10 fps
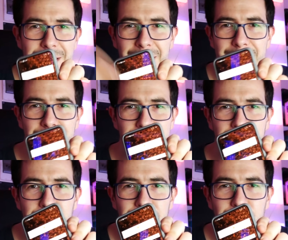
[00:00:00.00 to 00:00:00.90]
Экран
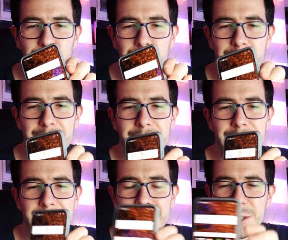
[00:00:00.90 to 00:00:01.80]
6,9 дюйма,
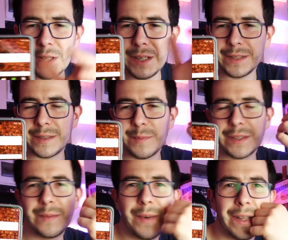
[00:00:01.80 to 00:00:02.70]
разрешение здесь
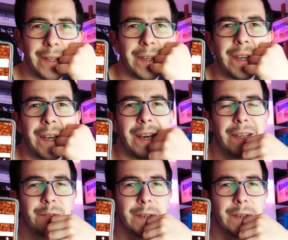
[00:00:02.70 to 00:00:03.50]
максимальное, оно,